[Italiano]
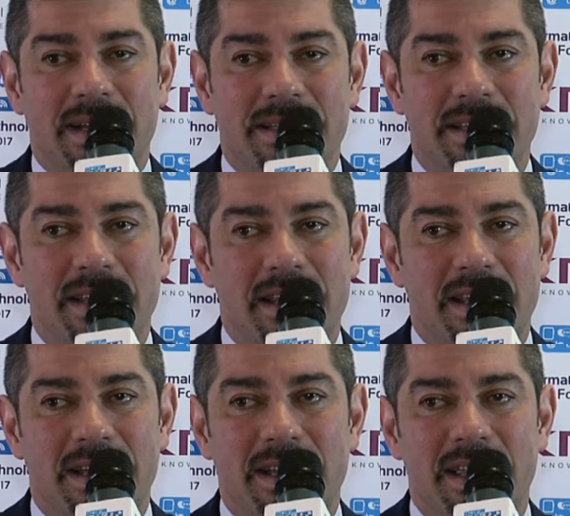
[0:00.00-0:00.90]

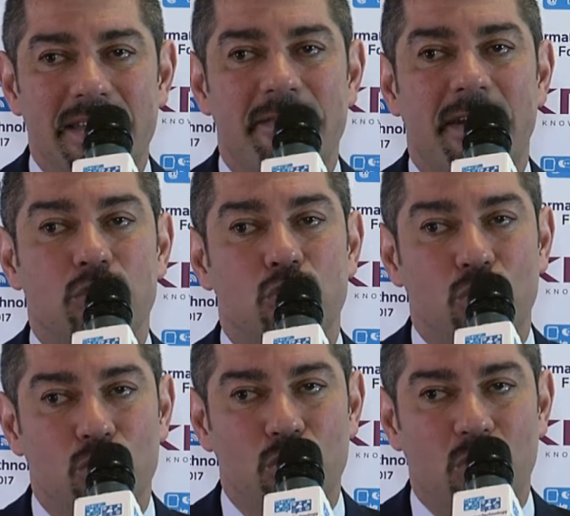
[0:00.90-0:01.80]
di eh,
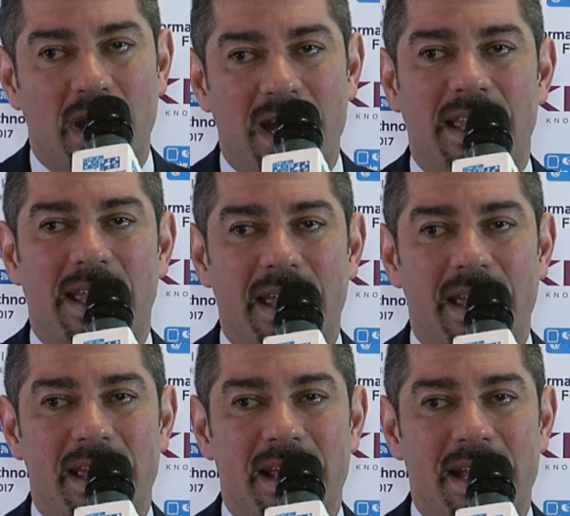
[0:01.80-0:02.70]
infrastruttura
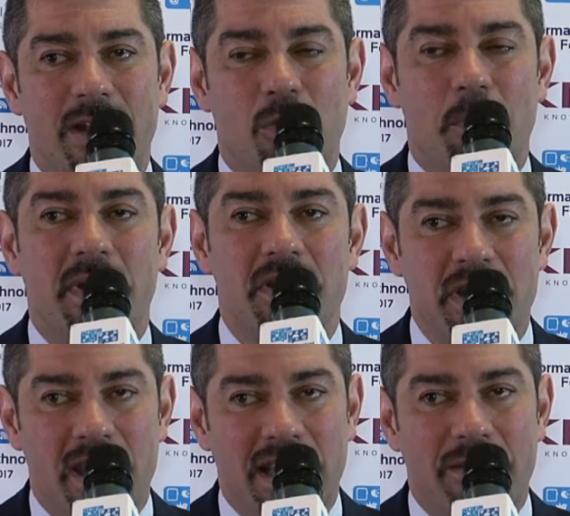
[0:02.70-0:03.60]
che le
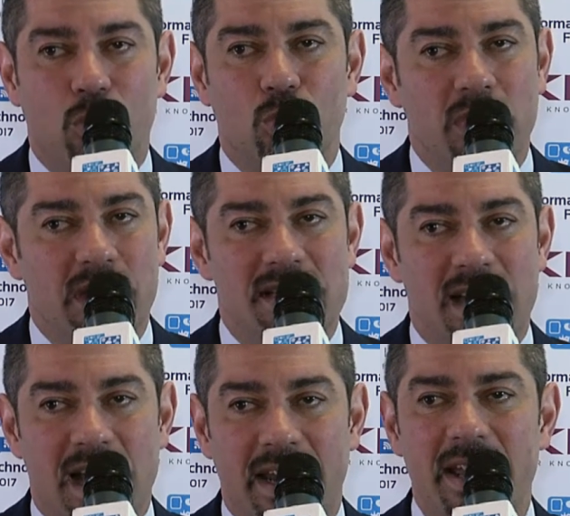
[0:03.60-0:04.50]
compagnie devono
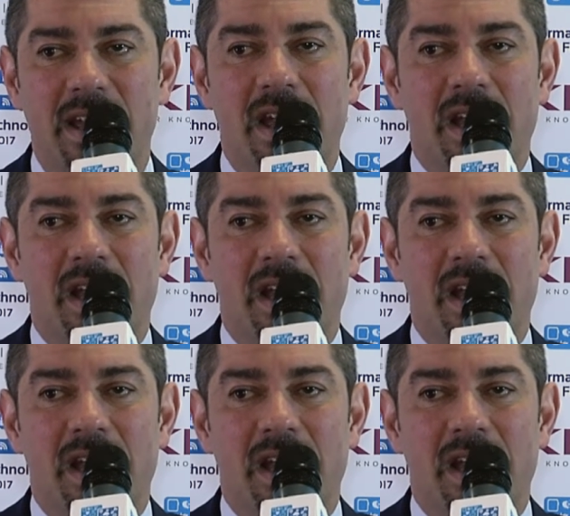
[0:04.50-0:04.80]
utilizzare,